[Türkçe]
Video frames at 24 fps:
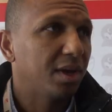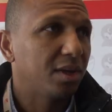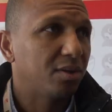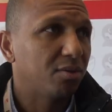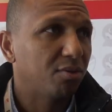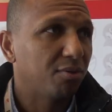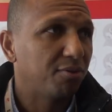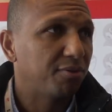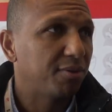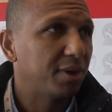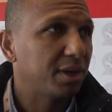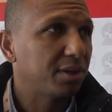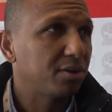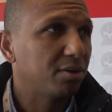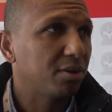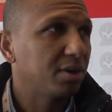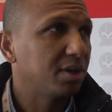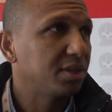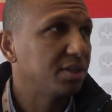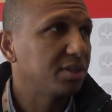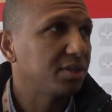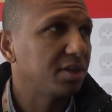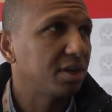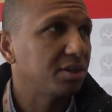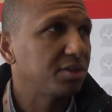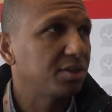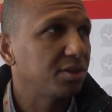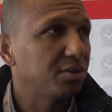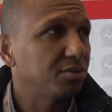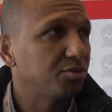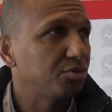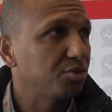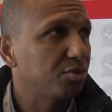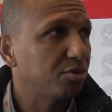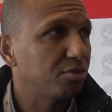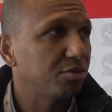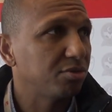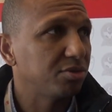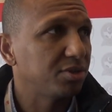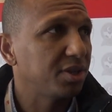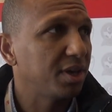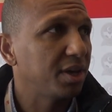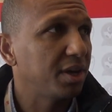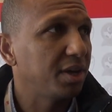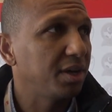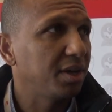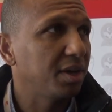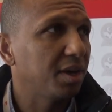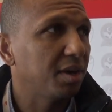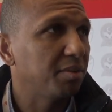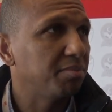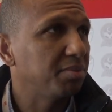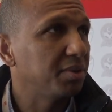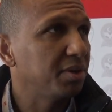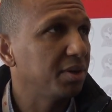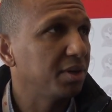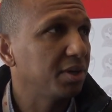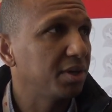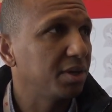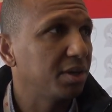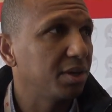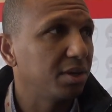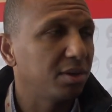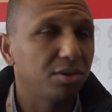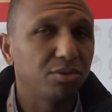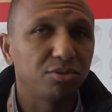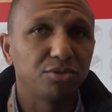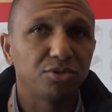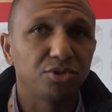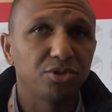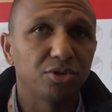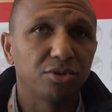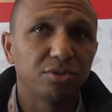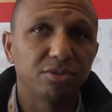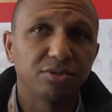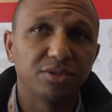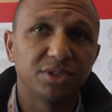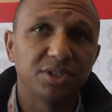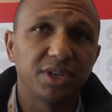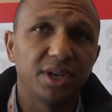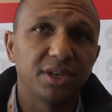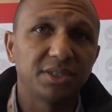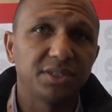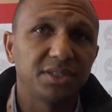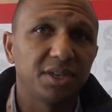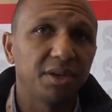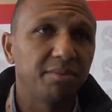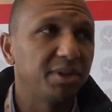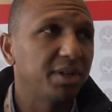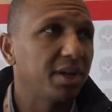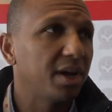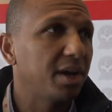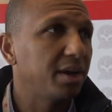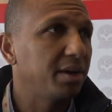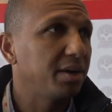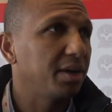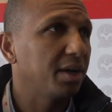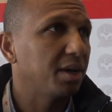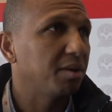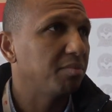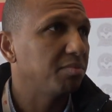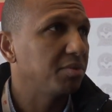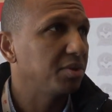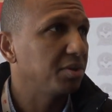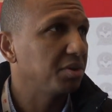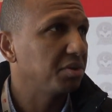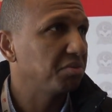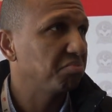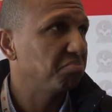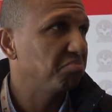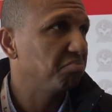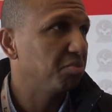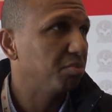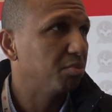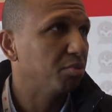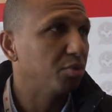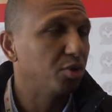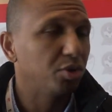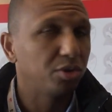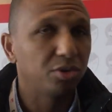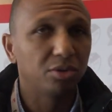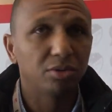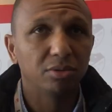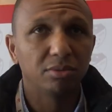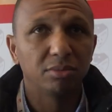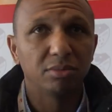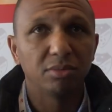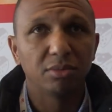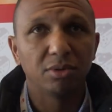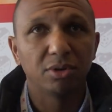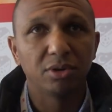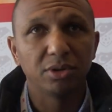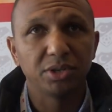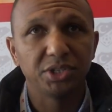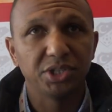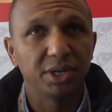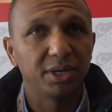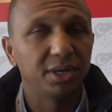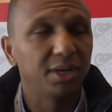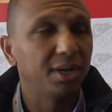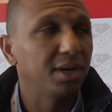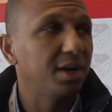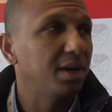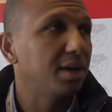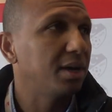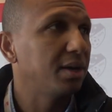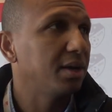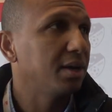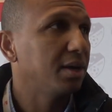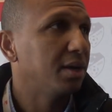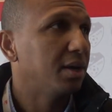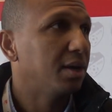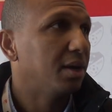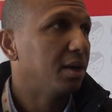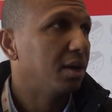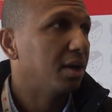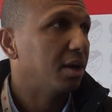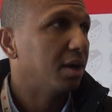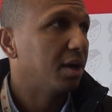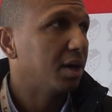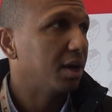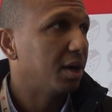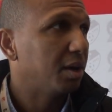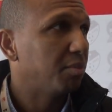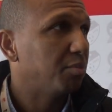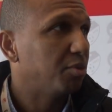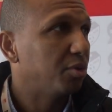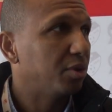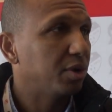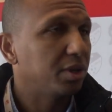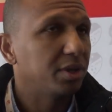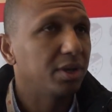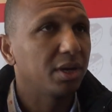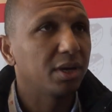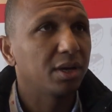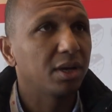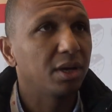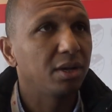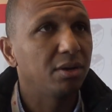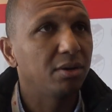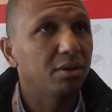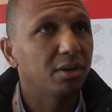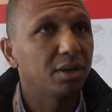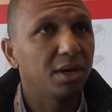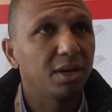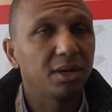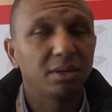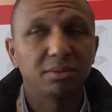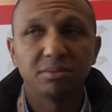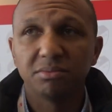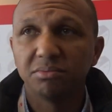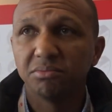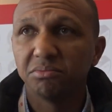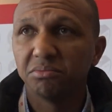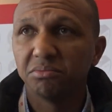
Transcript: Evet, Tufat Organizasyon çok güzel yaptık, çok güzel seminer yaptık. Bütün hocalar e, burada geliyorlar.